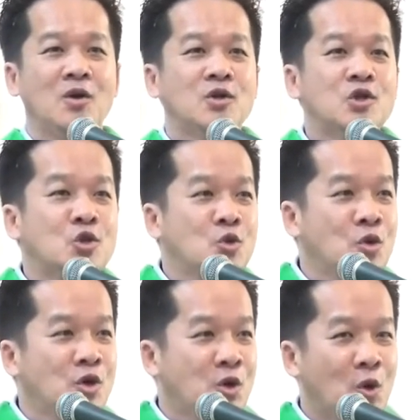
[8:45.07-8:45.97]

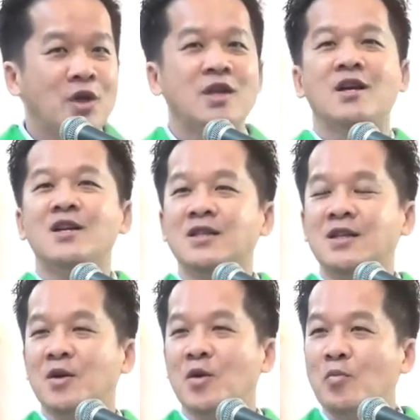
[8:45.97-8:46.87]
xua đuổi những
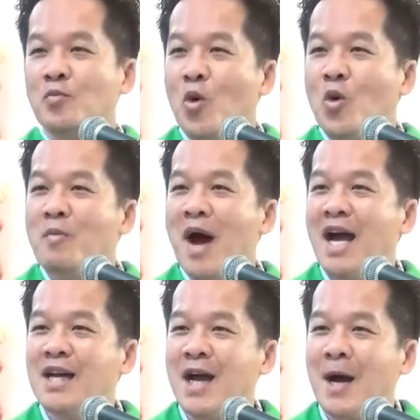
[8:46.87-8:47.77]
người buôn
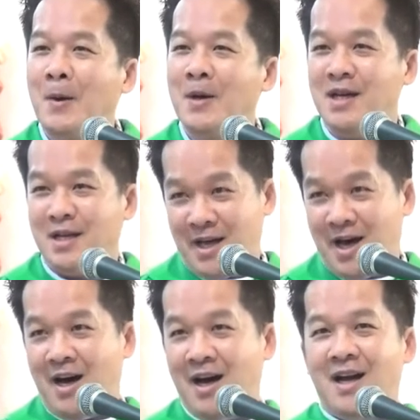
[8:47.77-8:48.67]
bán ra khỏi đền
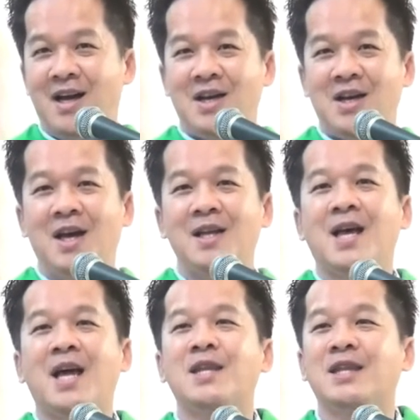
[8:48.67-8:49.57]
thờ để
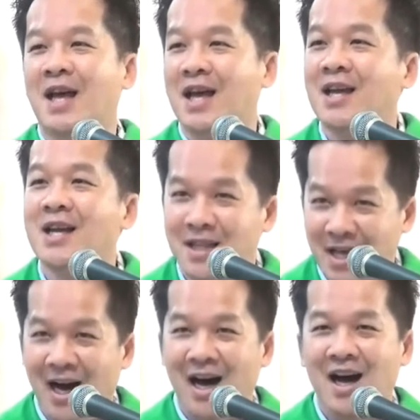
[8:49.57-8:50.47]
thanh tẩy đền thờ.